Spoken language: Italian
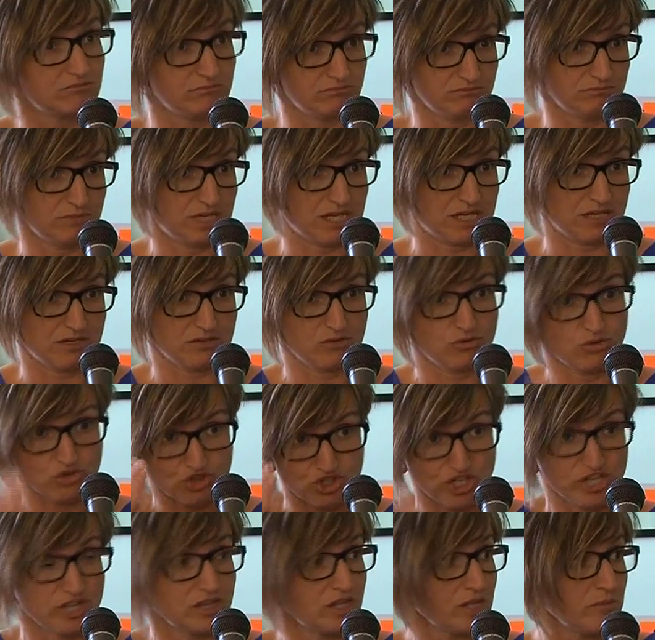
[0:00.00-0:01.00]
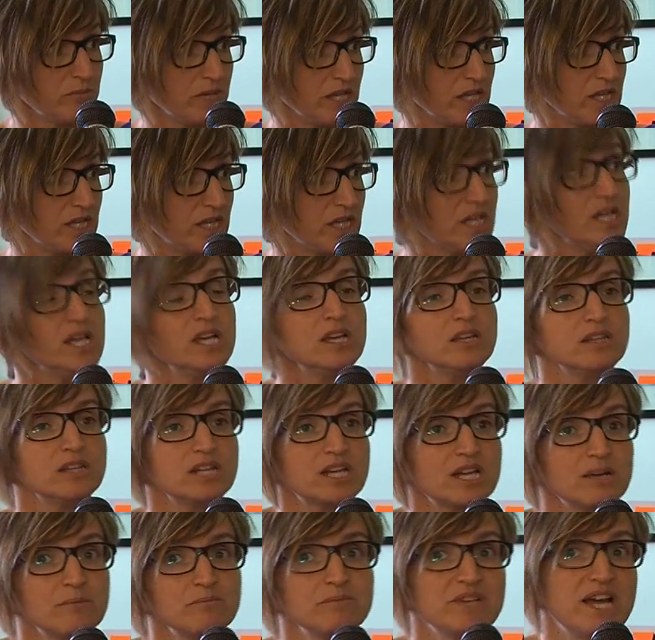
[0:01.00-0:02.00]
ma coscientemente,
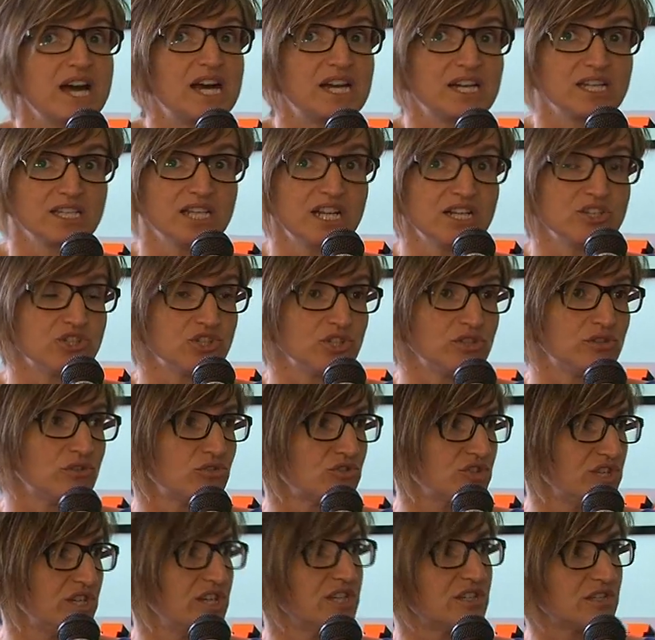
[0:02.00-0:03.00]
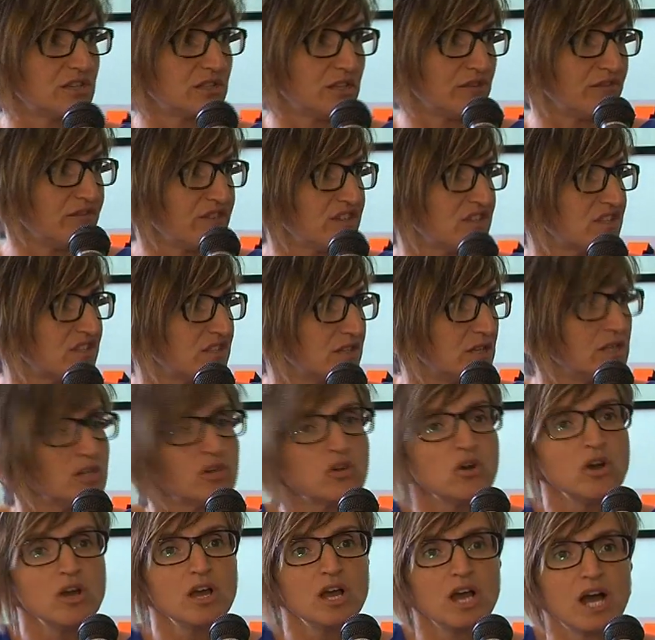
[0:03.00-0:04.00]
di cambiare dal centro-sinistra, da
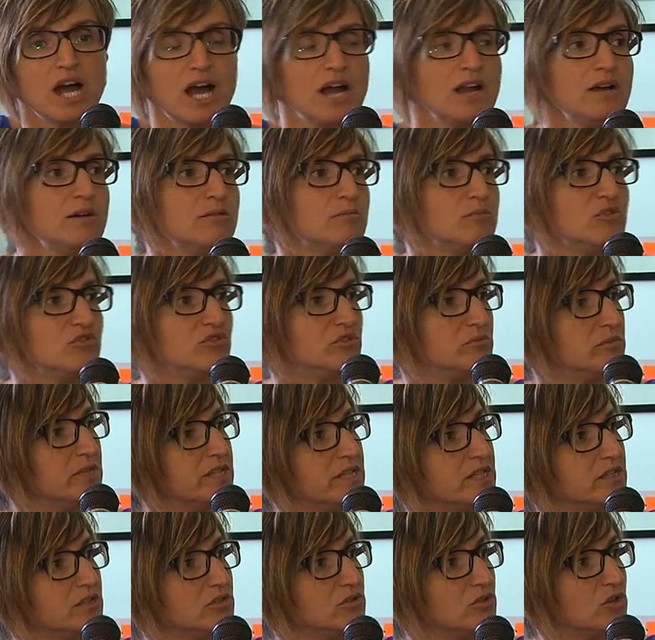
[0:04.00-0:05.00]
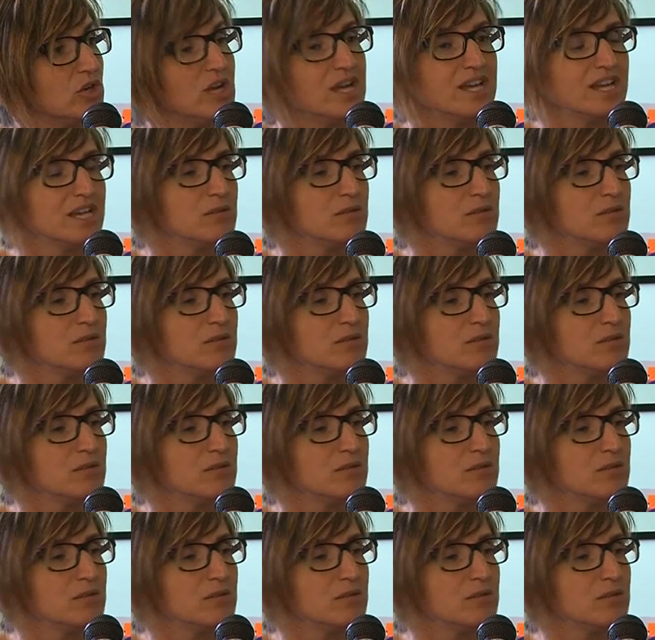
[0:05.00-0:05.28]
Fassino, a un movimento.